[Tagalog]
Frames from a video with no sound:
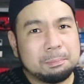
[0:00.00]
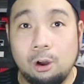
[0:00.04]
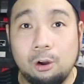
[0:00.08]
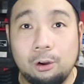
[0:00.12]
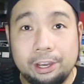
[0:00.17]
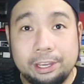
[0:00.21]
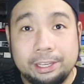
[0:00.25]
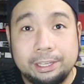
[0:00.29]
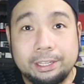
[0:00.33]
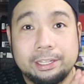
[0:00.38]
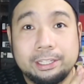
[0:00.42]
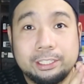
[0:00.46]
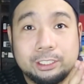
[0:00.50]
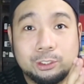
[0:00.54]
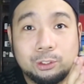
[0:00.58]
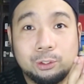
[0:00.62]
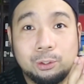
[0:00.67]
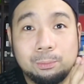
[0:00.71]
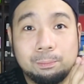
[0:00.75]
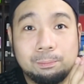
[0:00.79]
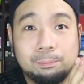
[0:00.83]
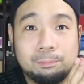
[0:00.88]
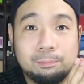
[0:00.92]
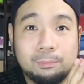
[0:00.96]
Okay,
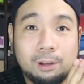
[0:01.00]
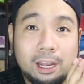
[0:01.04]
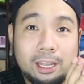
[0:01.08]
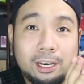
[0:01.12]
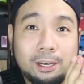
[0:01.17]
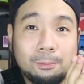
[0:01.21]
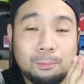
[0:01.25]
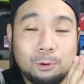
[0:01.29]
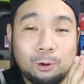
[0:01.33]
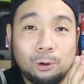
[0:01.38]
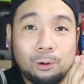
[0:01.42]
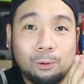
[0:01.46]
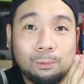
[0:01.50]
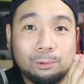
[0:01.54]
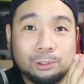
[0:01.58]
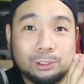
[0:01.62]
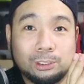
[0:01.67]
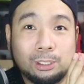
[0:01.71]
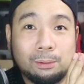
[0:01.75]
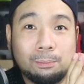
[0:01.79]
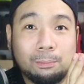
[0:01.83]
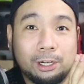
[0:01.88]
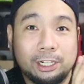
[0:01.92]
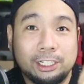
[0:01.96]
so alam ko
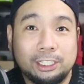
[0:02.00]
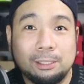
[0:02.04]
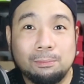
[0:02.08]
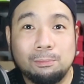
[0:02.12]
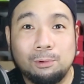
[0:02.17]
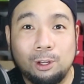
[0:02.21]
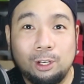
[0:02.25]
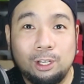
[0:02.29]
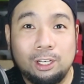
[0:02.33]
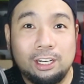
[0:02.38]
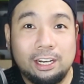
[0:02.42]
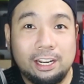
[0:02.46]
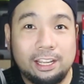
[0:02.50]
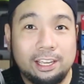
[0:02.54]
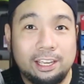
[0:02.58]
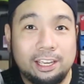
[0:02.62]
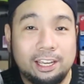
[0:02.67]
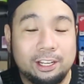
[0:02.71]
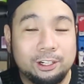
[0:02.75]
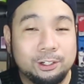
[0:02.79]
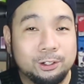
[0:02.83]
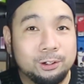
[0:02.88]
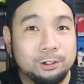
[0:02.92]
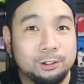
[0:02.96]
sa Marky Mall,
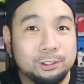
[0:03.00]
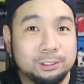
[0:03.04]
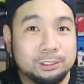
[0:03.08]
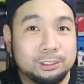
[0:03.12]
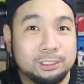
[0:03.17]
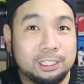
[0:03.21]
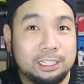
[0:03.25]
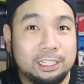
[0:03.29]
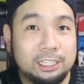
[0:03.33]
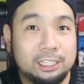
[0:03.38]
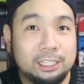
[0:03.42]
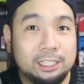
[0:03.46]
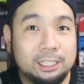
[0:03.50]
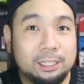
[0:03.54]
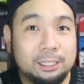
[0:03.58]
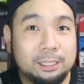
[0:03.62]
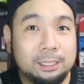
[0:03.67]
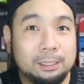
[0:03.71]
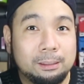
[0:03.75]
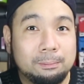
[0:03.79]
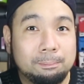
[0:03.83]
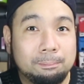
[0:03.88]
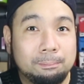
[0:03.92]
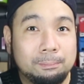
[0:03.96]
eh ano, sa,
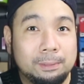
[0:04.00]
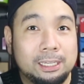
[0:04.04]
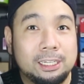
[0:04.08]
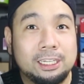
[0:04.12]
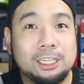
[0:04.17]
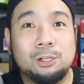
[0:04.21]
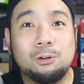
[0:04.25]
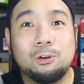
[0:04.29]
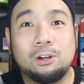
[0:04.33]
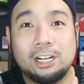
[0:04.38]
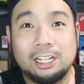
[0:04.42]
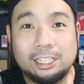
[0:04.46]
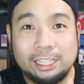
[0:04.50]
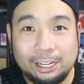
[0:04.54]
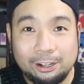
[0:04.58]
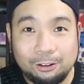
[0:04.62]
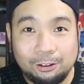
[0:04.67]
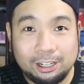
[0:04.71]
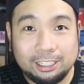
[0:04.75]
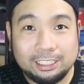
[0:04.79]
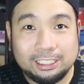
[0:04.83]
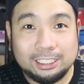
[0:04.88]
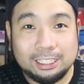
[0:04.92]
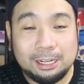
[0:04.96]
eh, may kinuha na
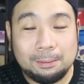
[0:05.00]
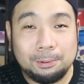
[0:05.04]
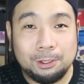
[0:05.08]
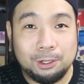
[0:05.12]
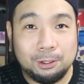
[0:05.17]
tayo kanina.